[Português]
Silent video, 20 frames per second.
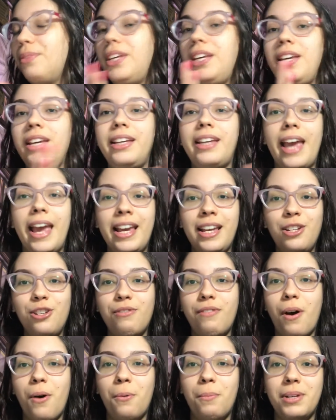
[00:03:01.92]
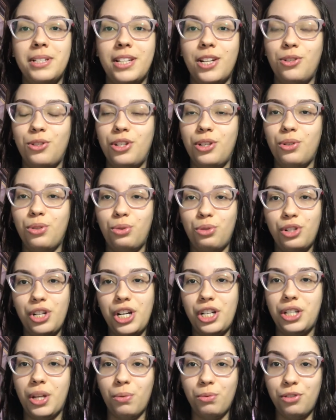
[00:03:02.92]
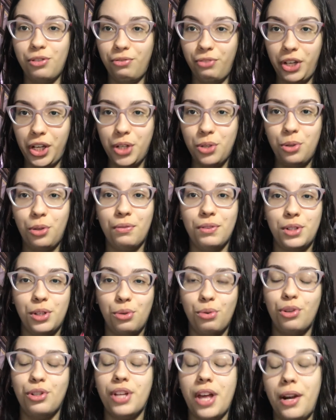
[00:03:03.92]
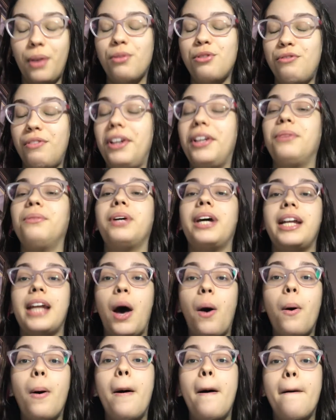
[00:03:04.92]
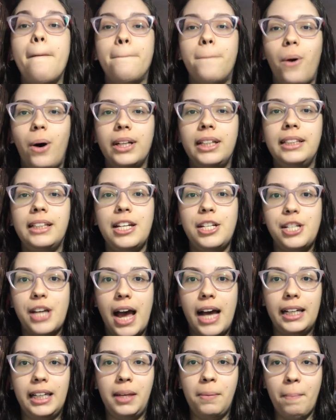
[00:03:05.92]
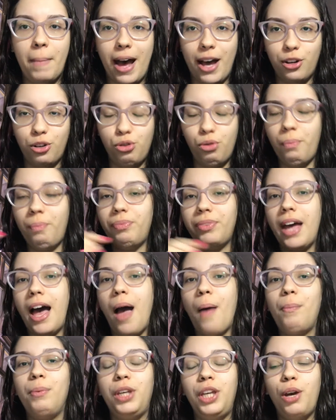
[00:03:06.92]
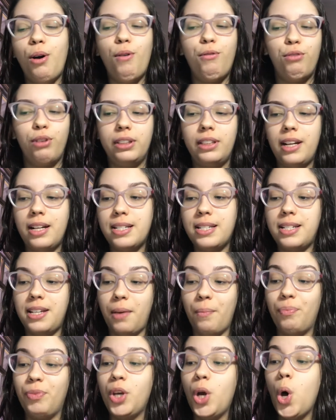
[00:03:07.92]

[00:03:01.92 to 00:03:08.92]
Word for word: E quem tiver alguma sugestão de vídeo que vocês gostariam de ver aqui no canal, podem deixar aqui embaixo, tá? Que eu vou trazer.